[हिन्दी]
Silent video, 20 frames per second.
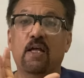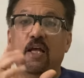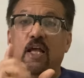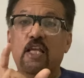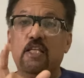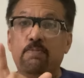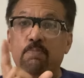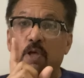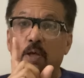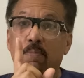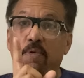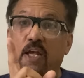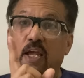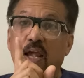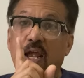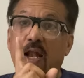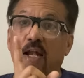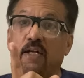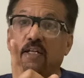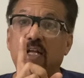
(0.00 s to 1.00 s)
इसमें भी
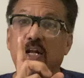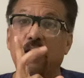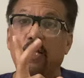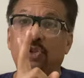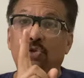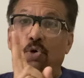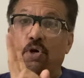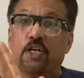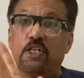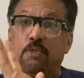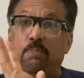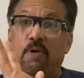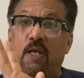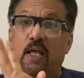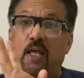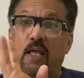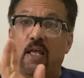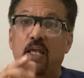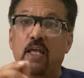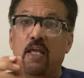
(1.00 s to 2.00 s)
एल की दो किस्में
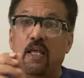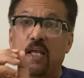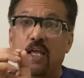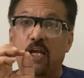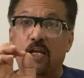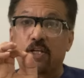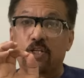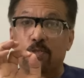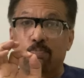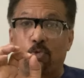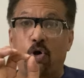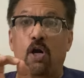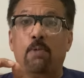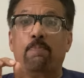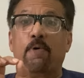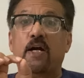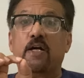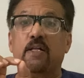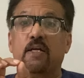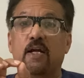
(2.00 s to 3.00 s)
हैं एक स्मॉल
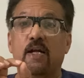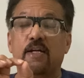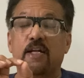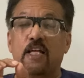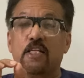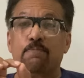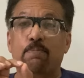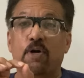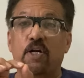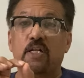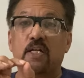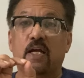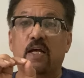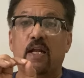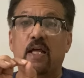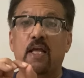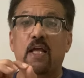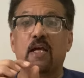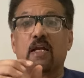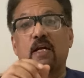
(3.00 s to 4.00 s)
पार्टिकल डेंस पार्टिकल
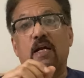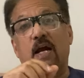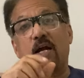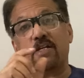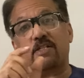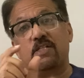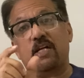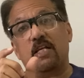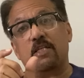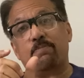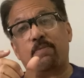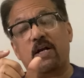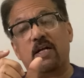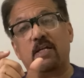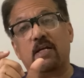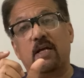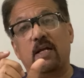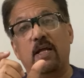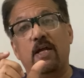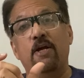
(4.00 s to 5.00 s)
है एक लार्ज डेंस
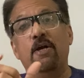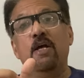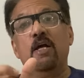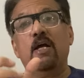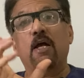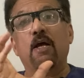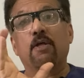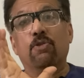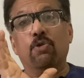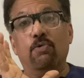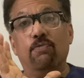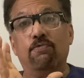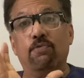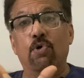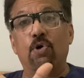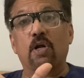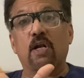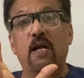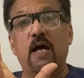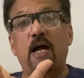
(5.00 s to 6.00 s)
पार्टिकल है तो
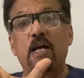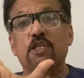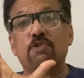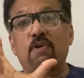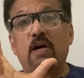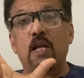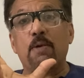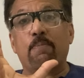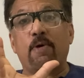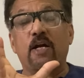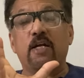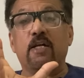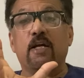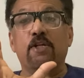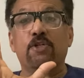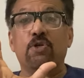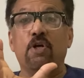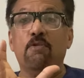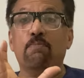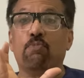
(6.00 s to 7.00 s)
वो लार्ज वाले पार्टिकल
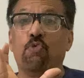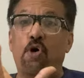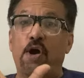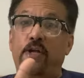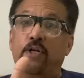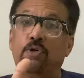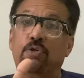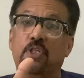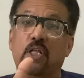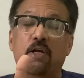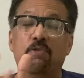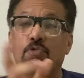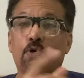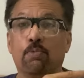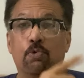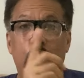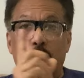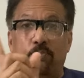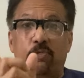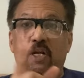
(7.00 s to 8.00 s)
जो है पॉइंट होते हैं वो
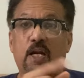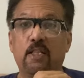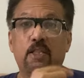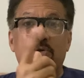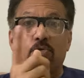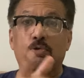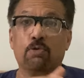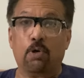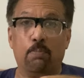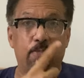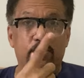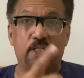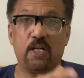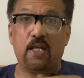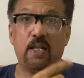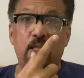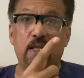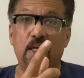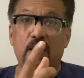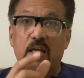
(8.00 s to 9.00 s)
घूमते रहते हैं कोई मसला
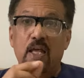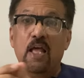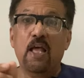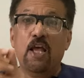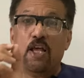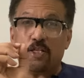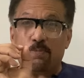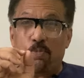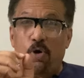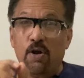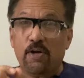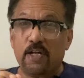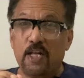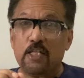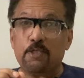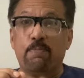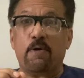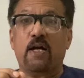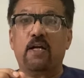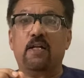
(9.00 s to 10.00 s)
नहीं है स्मॉल डेंस
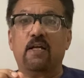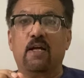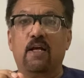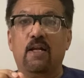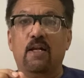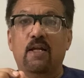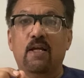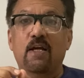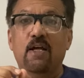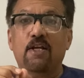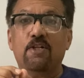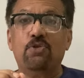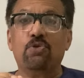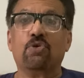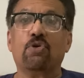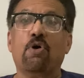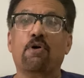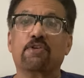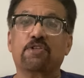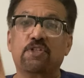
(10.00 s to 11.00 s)
पार्टिकल जो
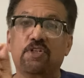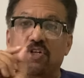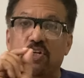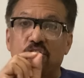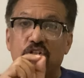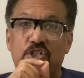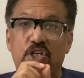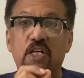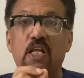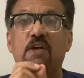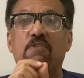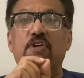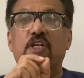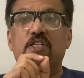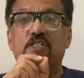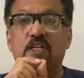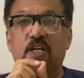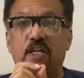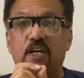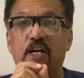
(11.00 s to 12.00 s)
ऑक्सीडेशन की वजह
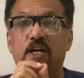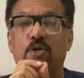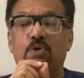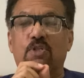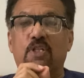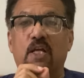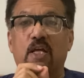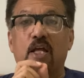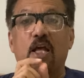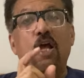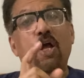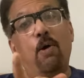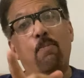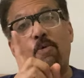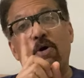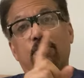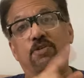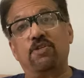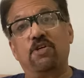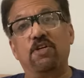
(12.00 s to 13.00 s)
से क्रिएट होते हैं
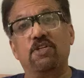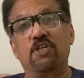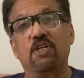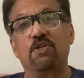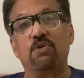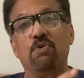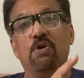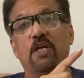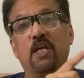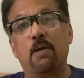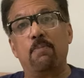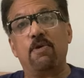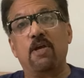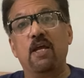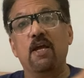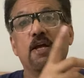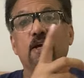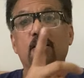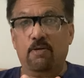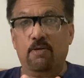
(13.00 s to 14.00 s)
ऑक्सीडेशन क्यों है ये भी
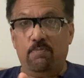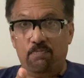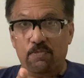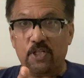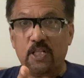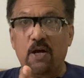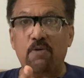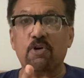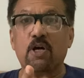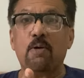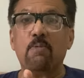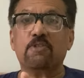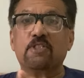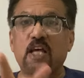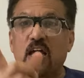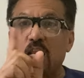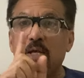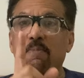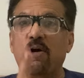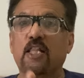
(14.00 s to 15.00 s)
बताऊंगा
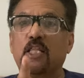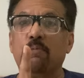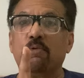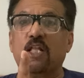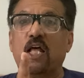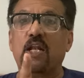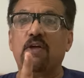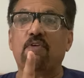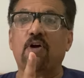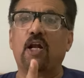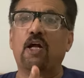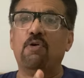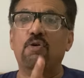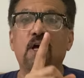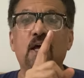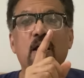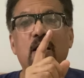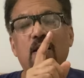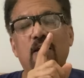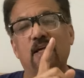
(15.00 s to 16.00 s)
सारी बातें बताने वाला हूँ
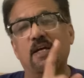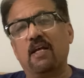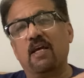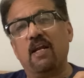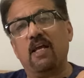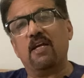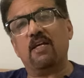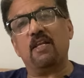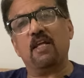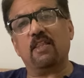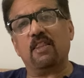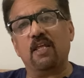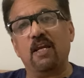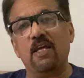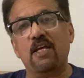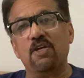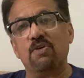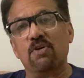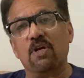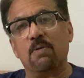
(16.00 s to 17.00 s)
लगे रहिए देखते
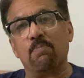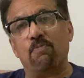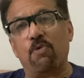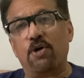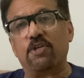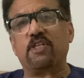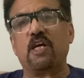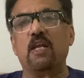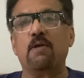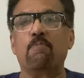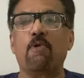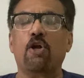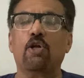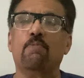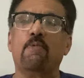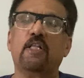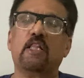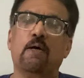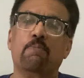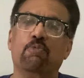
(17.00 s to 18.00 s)
रहिए क्योंकि बहुत सारी मालूम
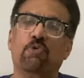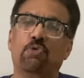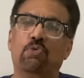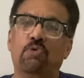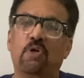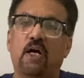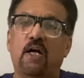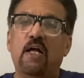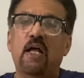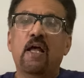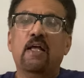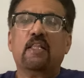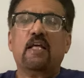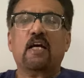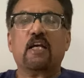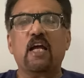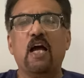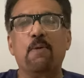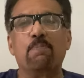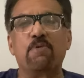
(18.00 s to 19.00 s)
आपको दूंगा
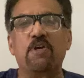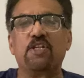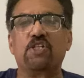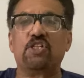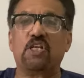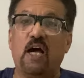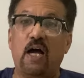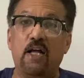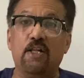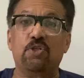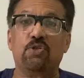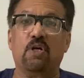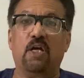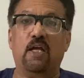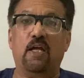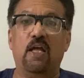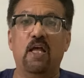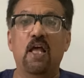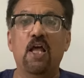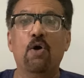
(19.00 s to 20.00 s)
ताकि आपकी जान जो
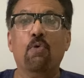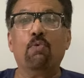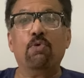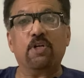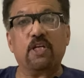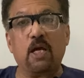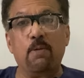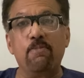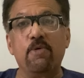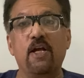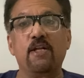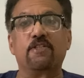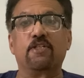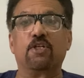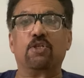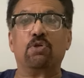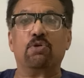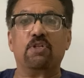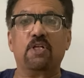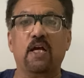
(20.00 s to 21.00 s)
है उन केमिकल से
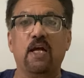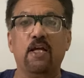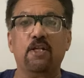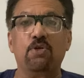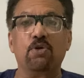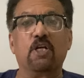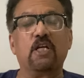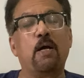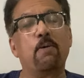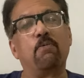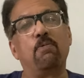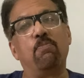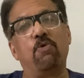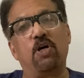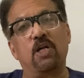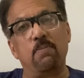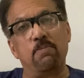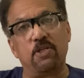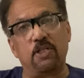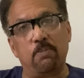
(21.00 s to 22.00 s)
छुट जाए जो कि आपकी
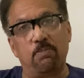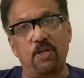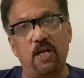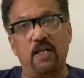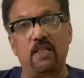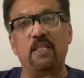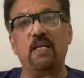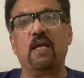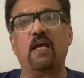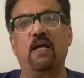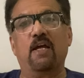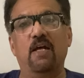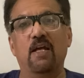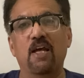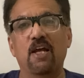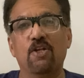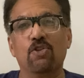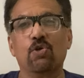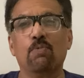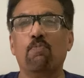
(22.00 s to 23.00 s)
बॉडी में जब जाती है
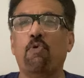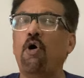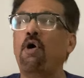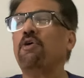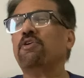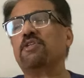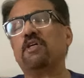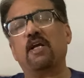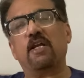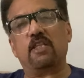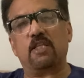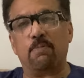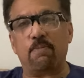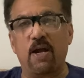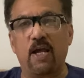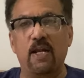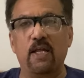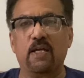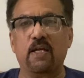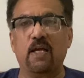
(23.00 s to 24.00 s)
तो बहुत सारी
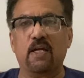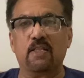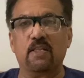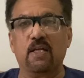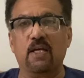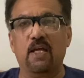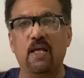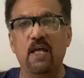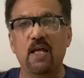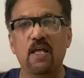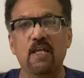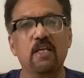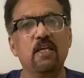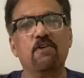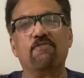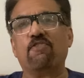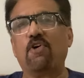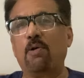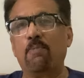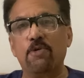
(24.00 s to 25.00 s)
दवाएं लेके आती है ये
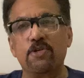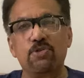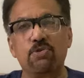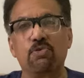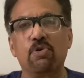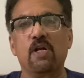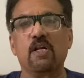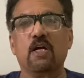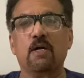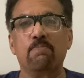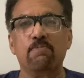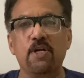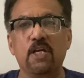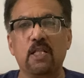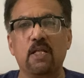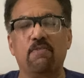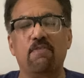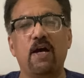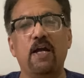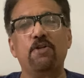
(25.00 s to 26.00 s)
फार्मास्यूटिकल कंपनी की
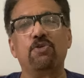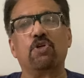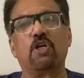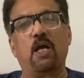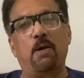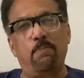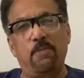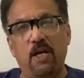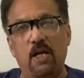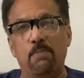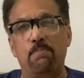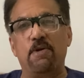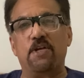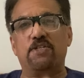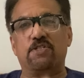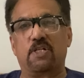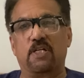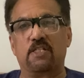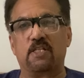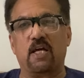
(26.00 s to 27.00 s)
दवाएँ जो केमिकल
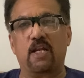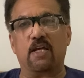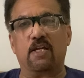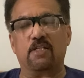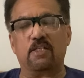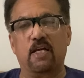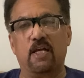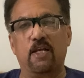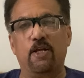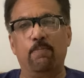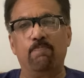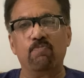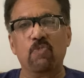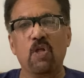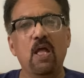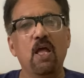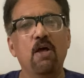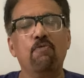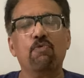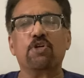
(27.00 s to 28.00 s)
बेस्ड है सारी की सारी
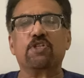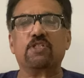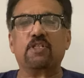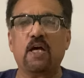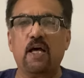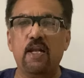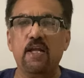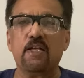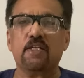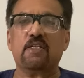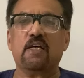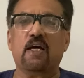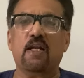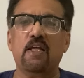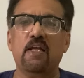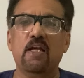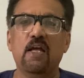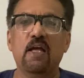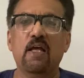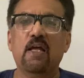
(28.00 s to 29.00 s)
वो सारी की
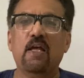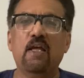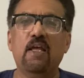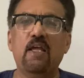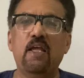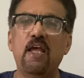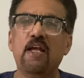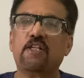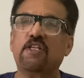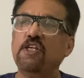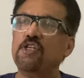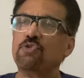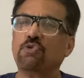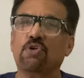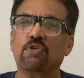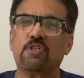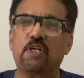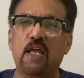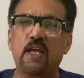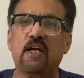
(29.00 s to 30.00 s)
सारी एक चीज़ को
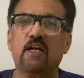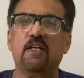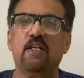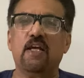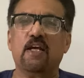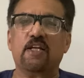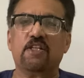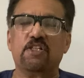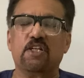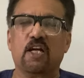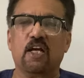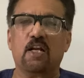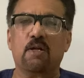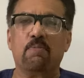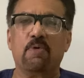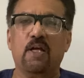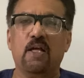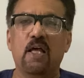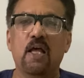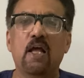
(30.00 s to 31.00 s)
सही करने के चक्कर
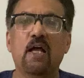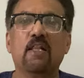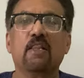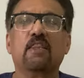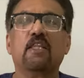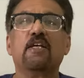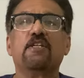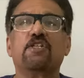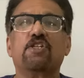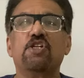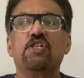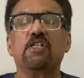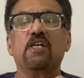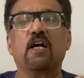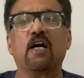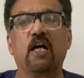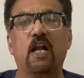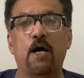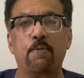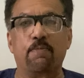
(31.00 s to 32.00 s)
में दस चीज़ें
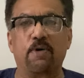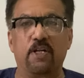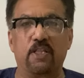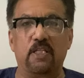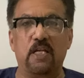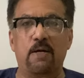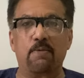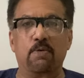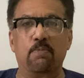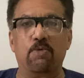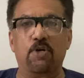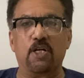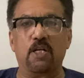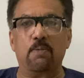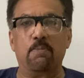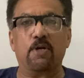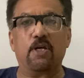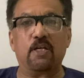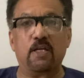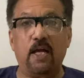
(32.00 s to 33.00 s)
ख़राब करती हैं आपकी बॉडी
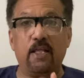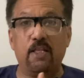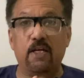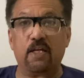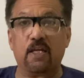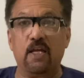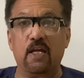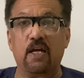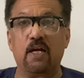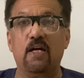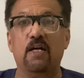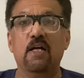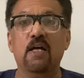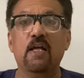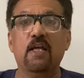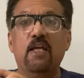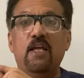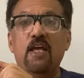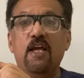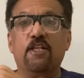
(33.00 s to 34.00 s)
में याद रखिएगा
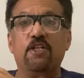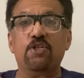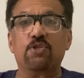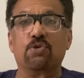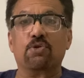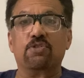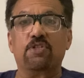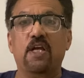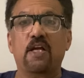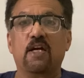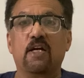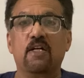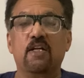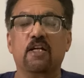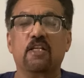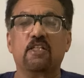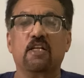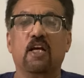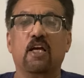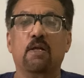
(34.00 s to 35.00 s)
एक चीज़ को सही करने
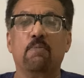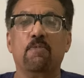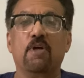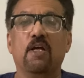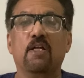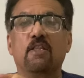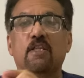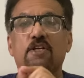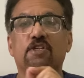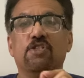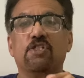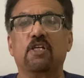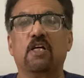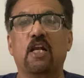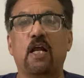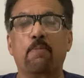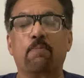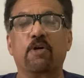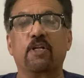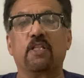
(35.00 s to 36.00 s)
के चक्कर में दस चीज़ें
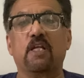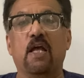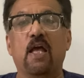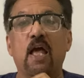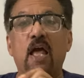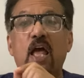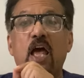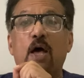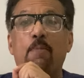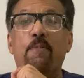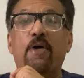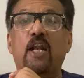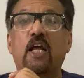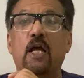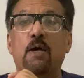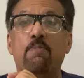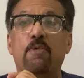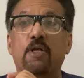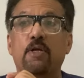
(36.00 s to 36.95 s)
ख़राब करती हैं अमेरिका में